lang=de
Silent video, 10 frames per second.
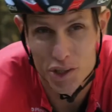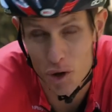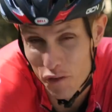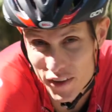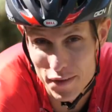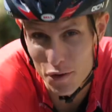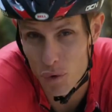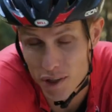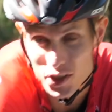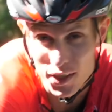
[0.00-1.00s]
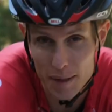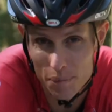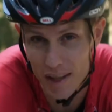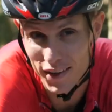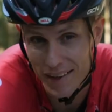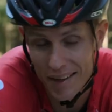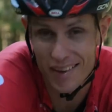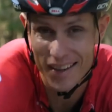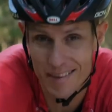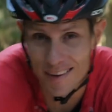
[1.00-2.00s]
Ich hoffe, diese ungeschriebenen
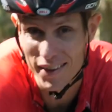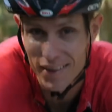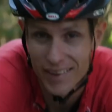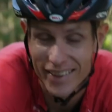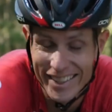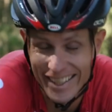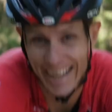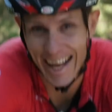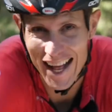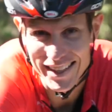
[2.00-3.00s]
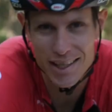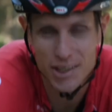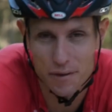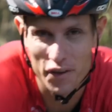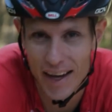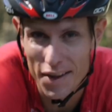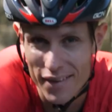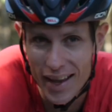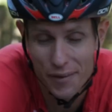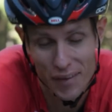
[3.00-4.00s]
Gesetze geraten nicht in
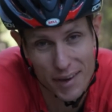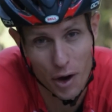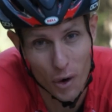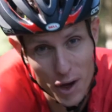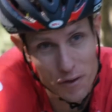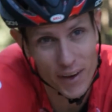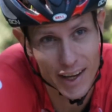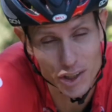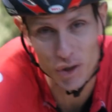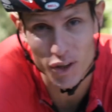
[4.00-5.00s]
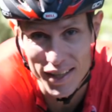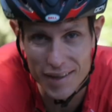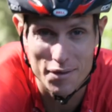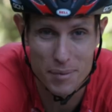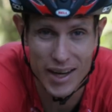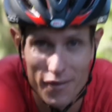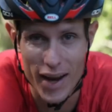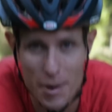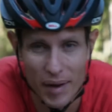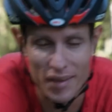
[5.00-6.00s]
Vergessenheit, was ja häufiger schon jetzt mittlerweile